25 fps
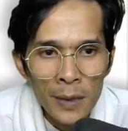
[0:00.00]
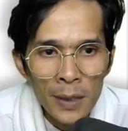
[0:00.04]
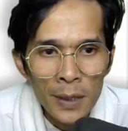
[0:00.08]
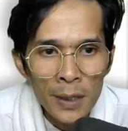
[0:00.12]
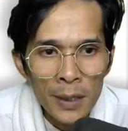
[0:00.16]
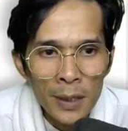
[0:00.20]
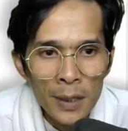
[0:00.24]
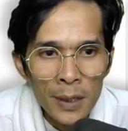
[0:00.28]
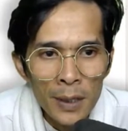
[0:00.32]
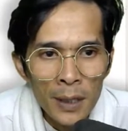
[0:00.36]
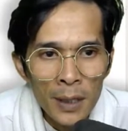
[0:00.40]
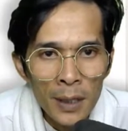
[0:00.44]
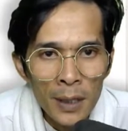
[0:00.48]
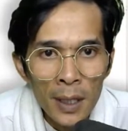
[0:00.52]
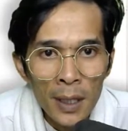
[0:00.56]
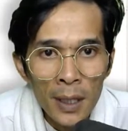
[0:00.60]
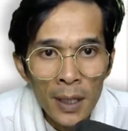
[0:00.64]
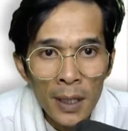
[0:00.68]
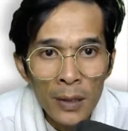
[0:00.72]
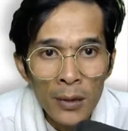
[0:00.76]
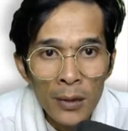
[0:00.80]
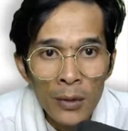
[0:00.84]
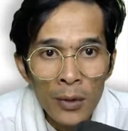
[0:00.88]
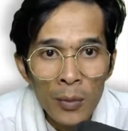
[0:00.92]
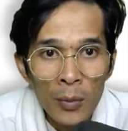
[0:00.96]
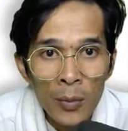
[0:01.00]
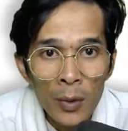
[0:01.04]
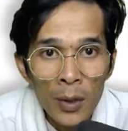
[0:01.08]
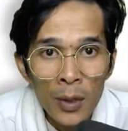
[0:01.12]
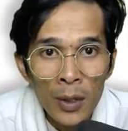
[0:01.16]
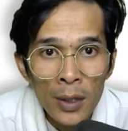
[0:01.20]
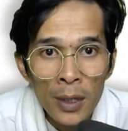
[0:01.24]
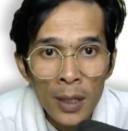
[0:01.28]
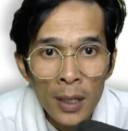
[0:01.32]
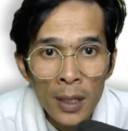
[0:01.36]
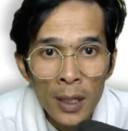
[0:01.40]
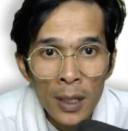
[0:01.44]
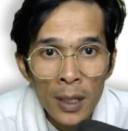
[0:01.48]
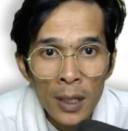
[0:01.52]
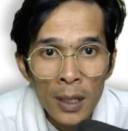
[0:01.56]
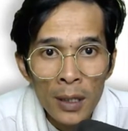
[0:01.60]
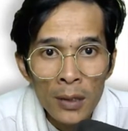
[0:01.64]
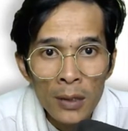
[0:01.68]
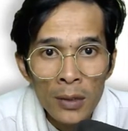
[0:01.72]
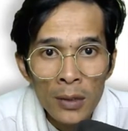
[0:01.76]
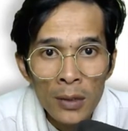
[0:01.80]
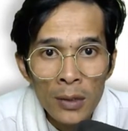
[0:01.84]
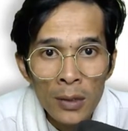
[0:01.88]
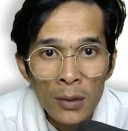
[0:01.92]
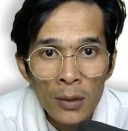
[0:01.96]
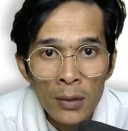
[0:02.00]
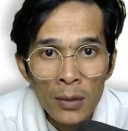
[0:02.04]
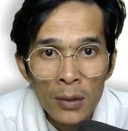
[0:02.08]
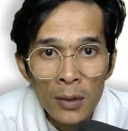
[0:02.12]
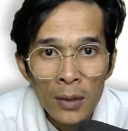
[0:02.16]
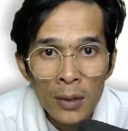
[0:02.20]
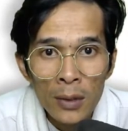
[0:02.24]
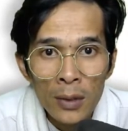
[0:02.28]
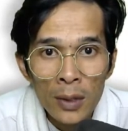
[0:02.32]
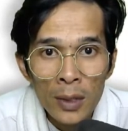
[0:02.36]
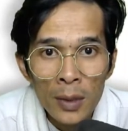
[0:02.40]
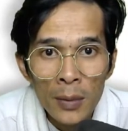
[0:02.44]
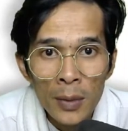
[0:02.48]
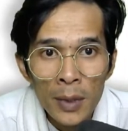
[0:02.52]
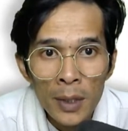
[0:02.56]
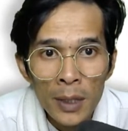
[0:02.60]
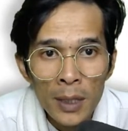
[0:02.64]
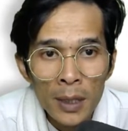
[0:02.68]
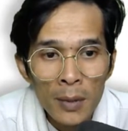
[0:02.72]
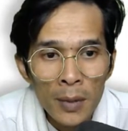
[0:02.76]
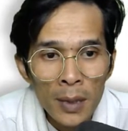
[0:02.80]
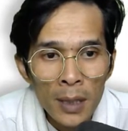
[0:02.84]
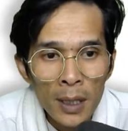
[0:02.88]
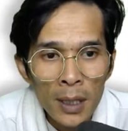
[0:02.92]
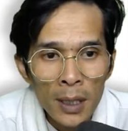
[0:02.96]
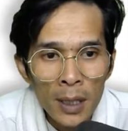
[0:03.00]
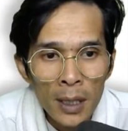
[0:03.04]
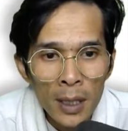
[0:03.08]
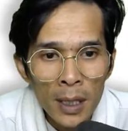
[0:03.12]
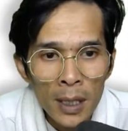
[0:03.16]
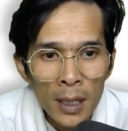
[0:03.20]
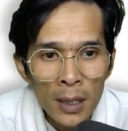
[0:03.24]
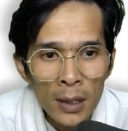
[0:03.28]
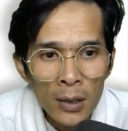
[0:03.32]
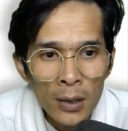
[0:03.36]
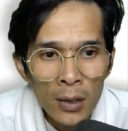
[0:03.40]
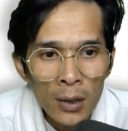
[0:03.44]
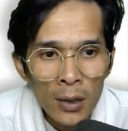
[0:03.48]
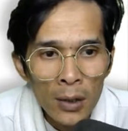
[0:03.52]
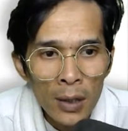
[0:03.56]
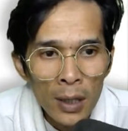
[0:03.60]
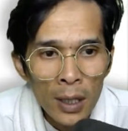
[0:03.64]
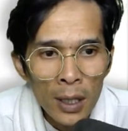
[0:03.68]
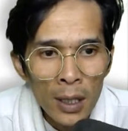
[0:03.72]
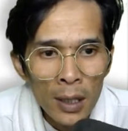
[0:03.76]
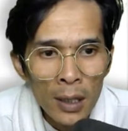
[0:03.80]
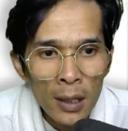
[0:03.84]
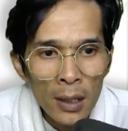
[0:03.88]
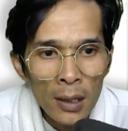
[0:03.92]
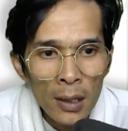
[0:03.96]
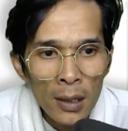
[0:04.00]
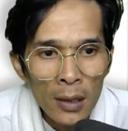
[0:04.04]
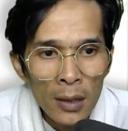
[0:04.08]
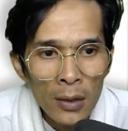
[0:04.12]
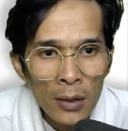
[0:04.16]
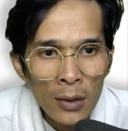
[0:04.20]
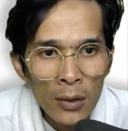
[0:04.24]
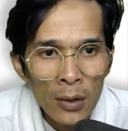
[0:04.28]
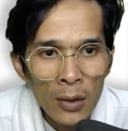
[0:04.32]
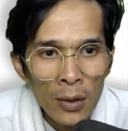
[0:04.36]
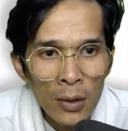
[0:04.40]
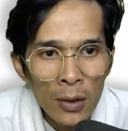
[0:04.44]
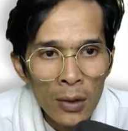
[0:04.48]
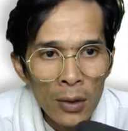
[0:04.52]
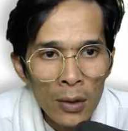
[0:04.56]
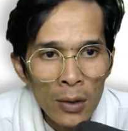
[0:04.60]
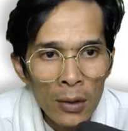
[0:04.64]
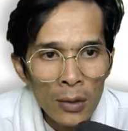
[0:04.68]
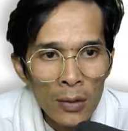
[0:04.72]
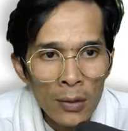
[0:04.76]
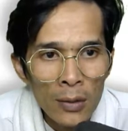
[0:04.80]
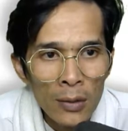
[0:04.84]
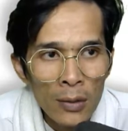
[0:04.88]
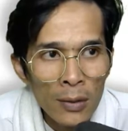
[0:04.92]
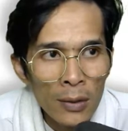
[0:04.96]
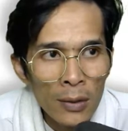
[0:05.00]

di sini ada tombolnya nih langsung teman-teman klik torrent download